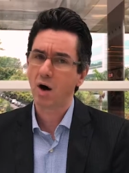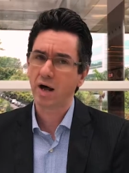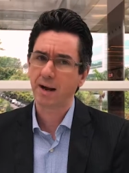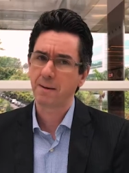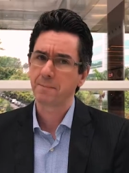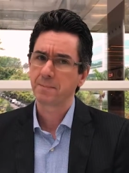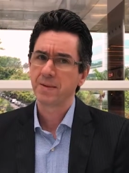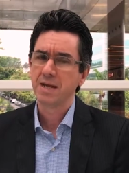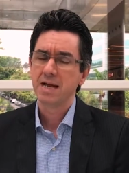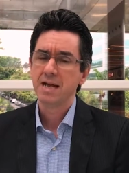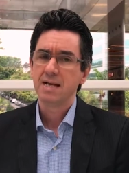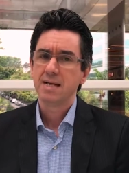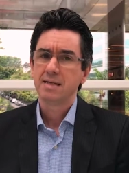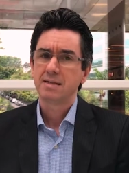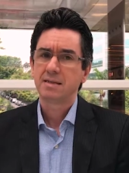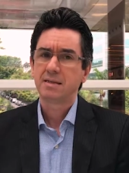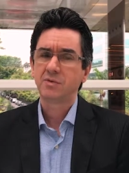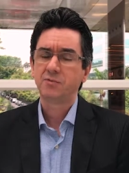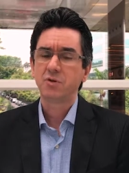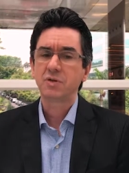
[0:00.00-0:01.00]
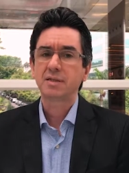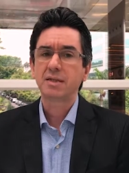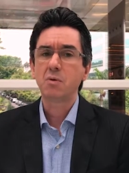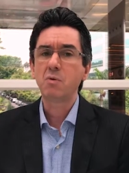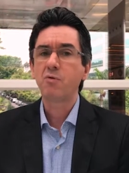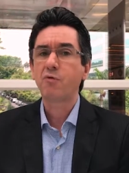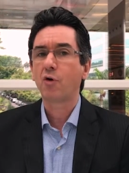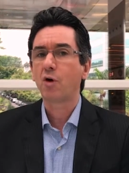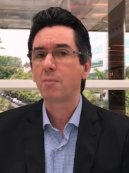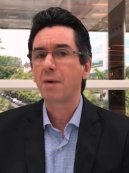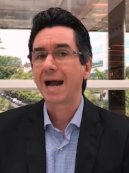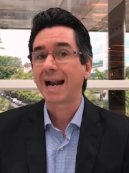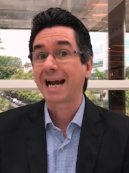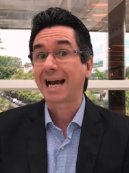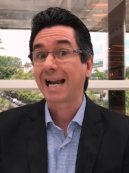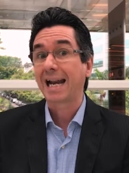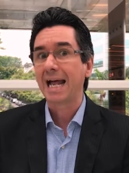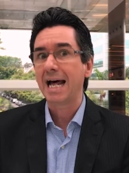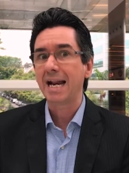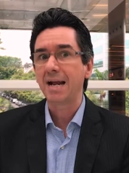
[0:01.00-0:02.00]
Ora, se você não informar
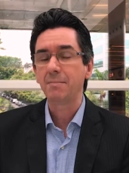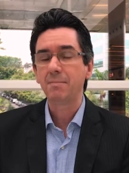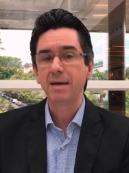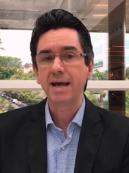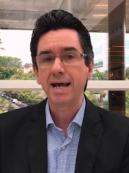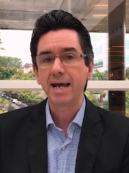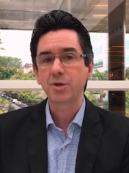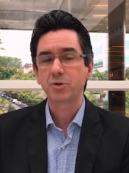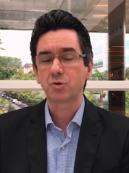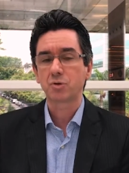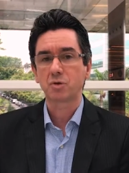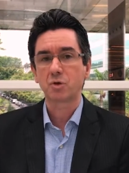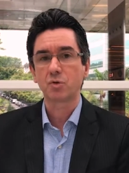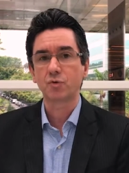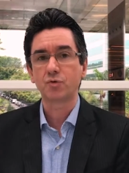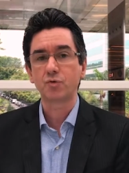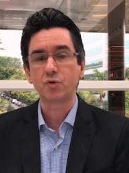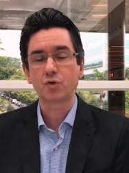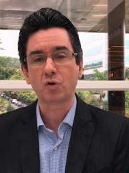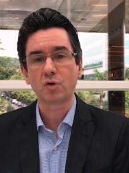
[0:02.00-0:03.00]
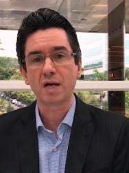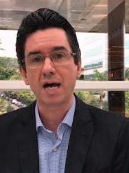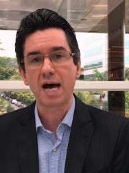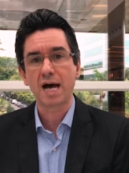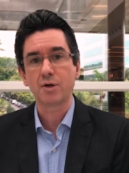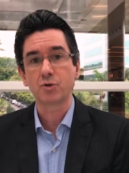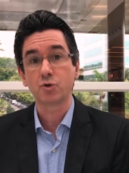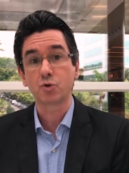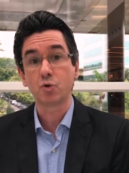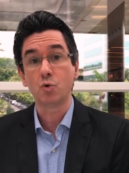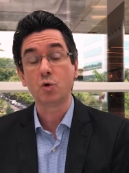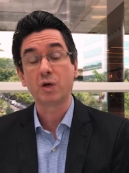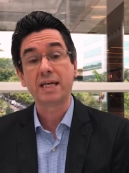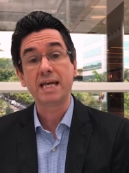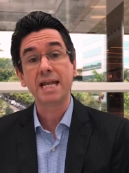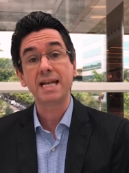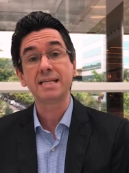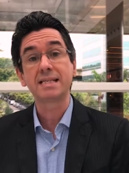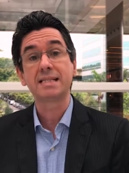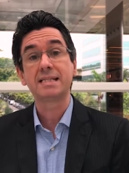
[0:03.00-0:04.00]
claramente os seus funcionários o
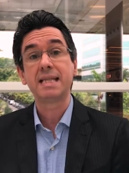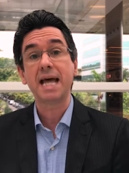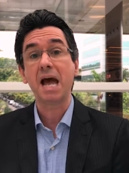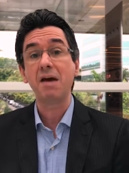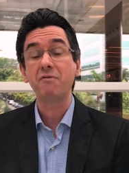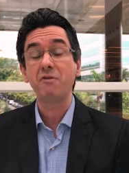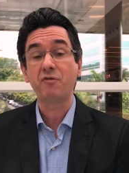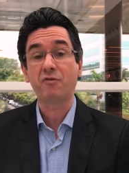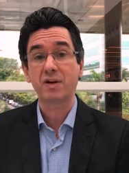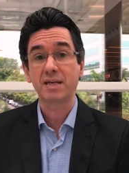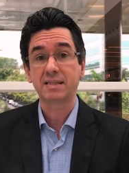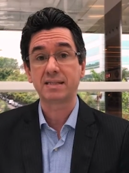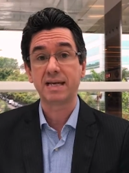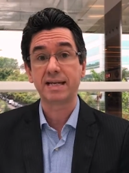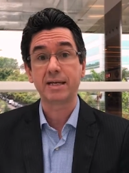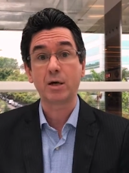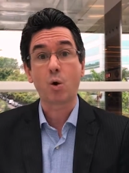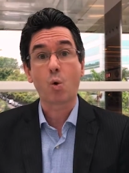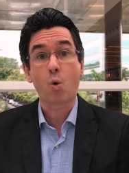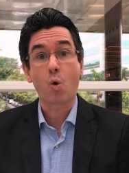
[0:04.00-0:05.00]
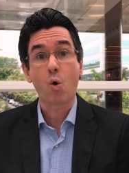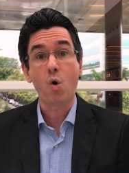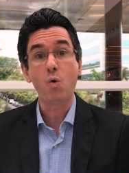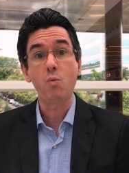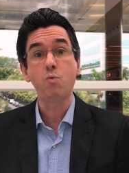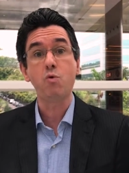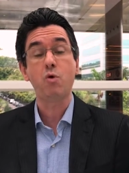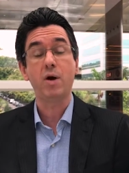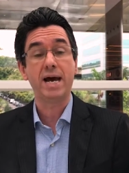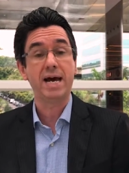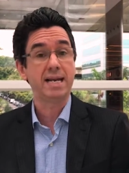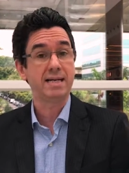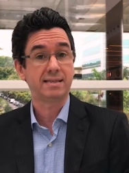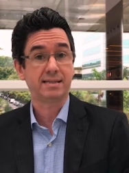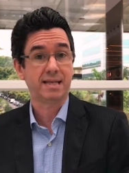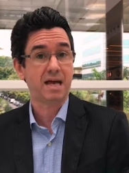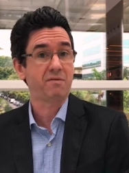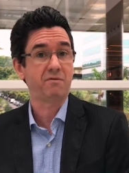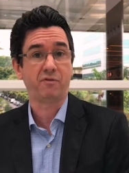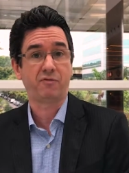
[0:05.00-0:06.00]
que eles devem fazer e como
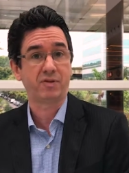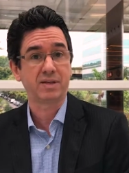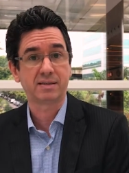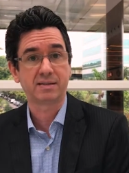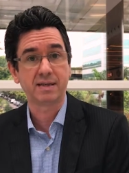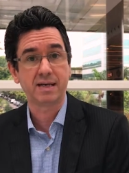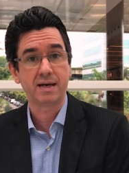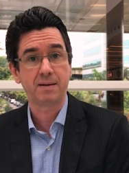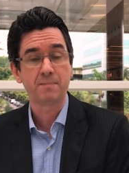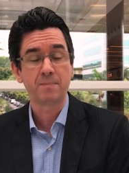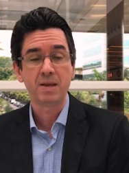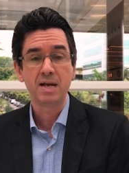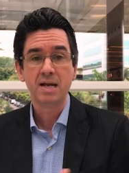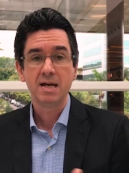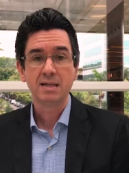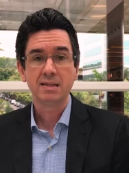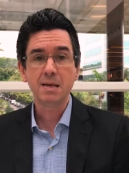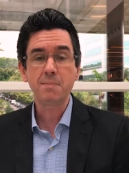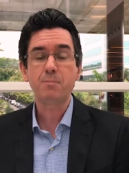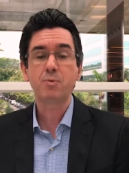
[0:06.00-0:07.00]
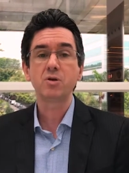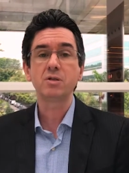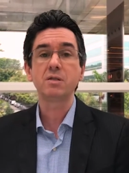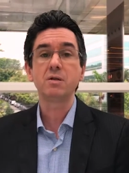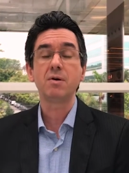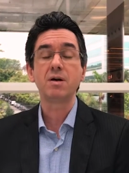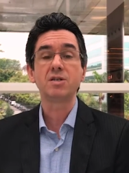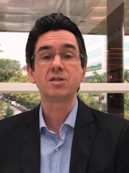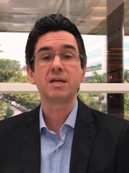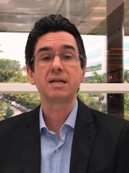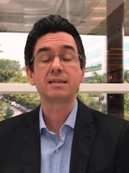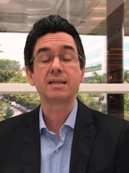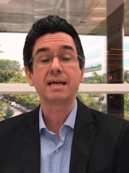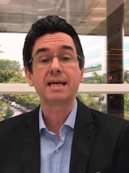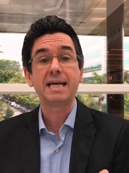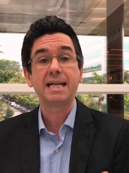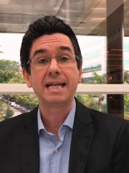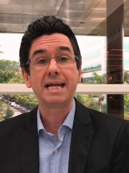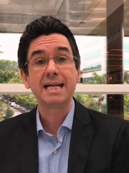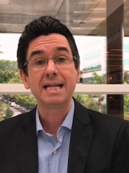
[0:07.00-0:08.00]
eles devem fazer, depois não adianta
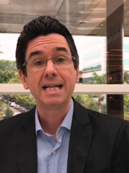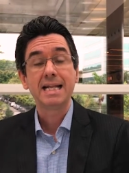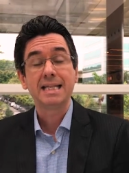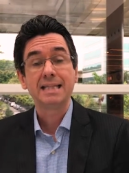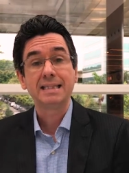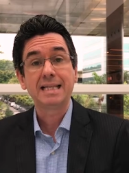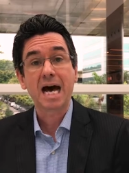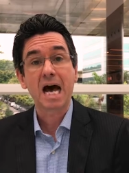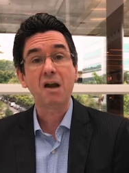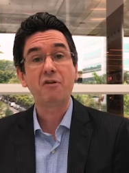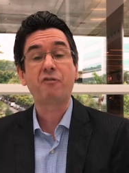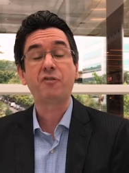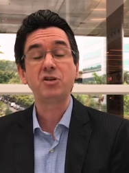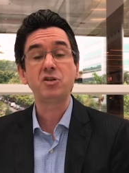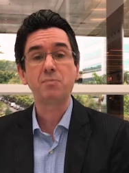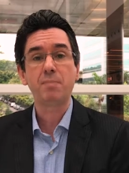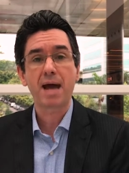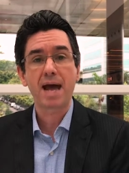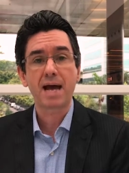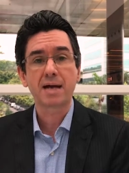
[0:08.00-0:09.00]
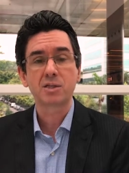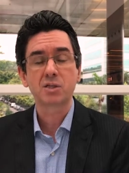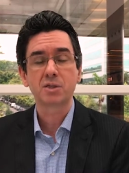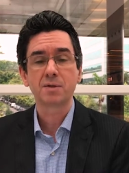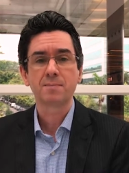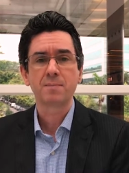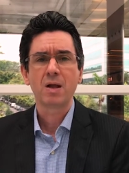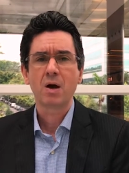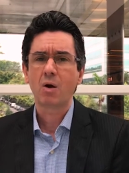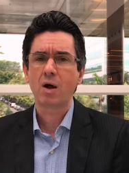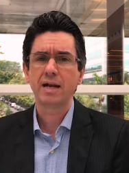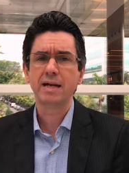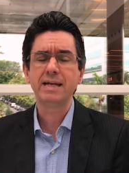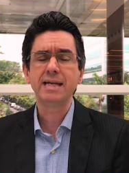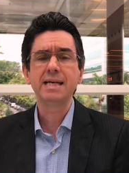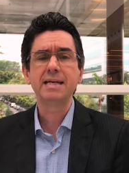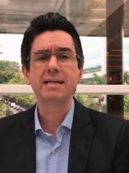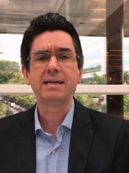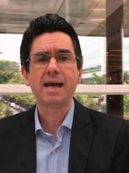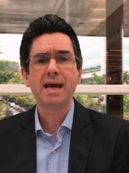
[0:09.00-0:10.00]
querer dar feedbacks. Olha,
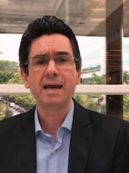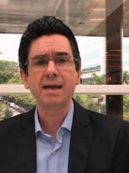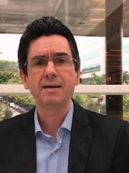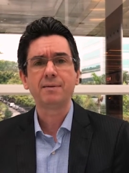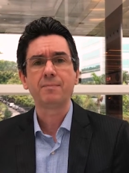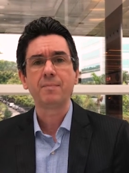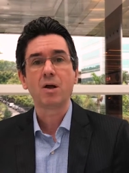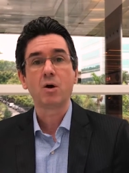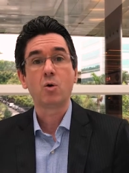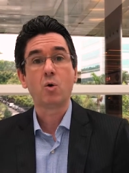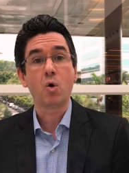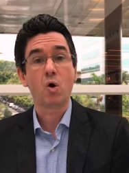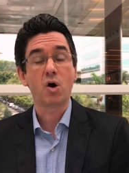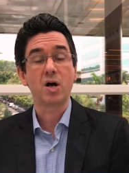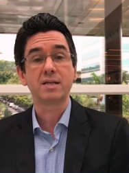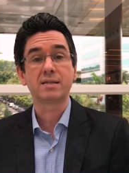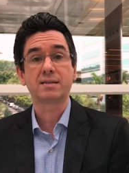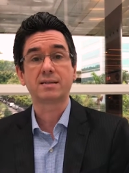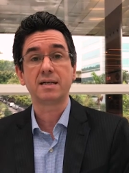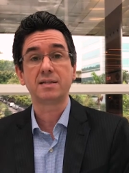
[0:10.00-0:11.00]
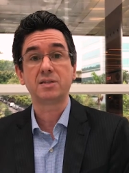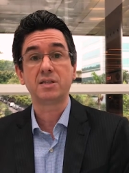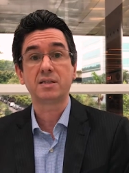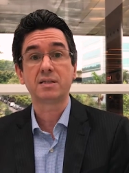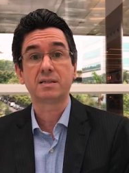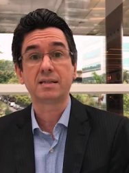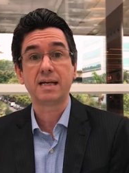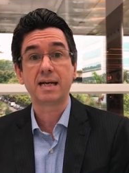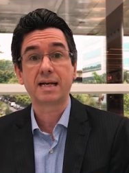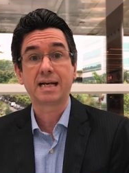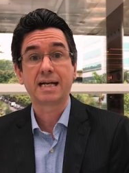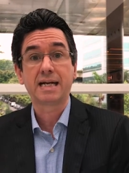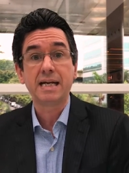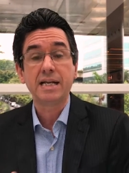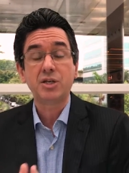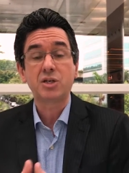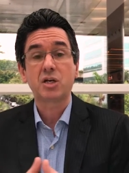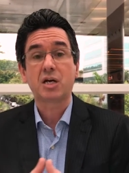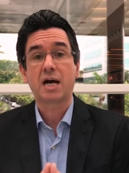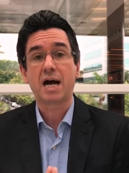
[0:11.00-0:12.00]
ninguém gosta de ser
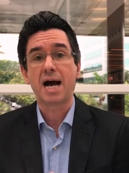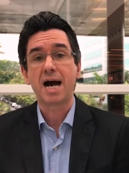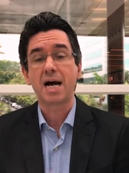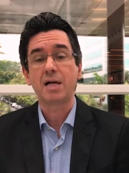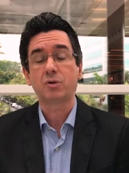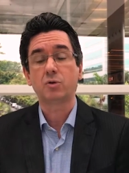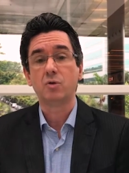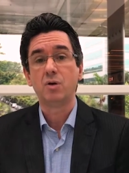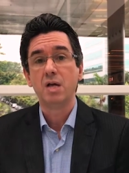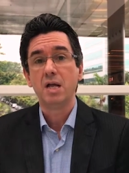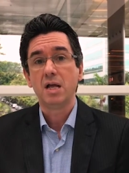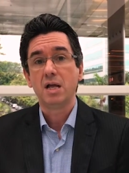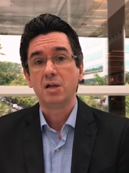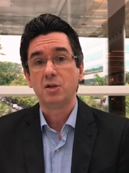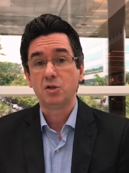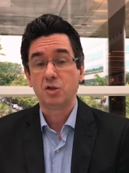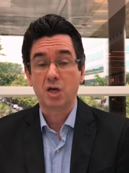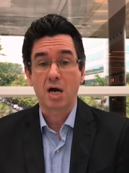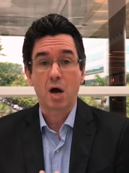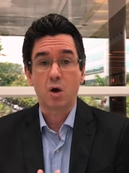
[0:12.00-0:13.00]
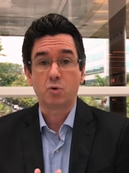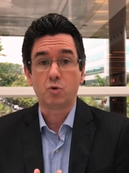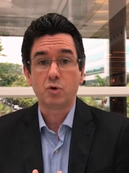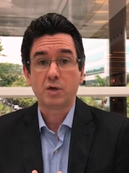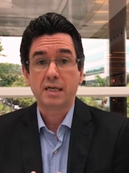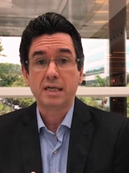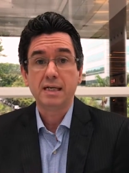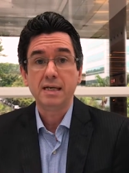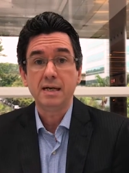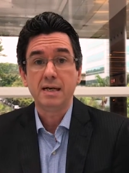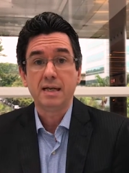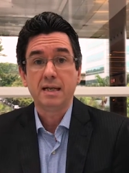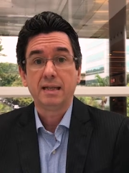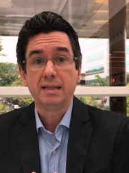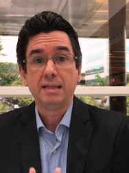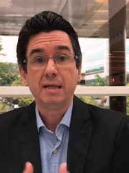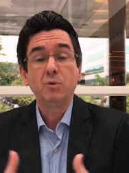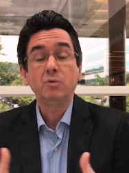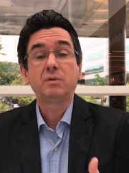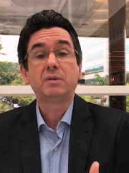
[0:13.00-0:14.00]
criticado de algo que
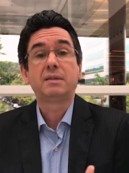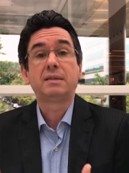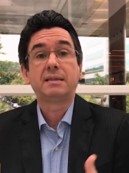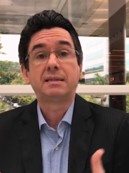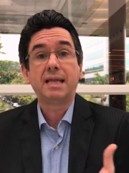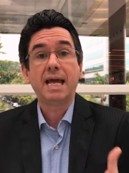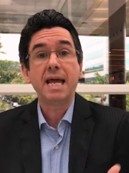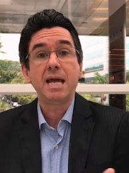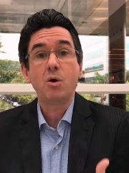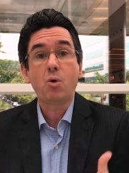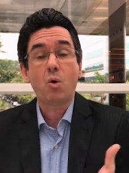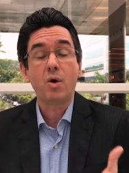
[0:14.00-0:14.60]
não tem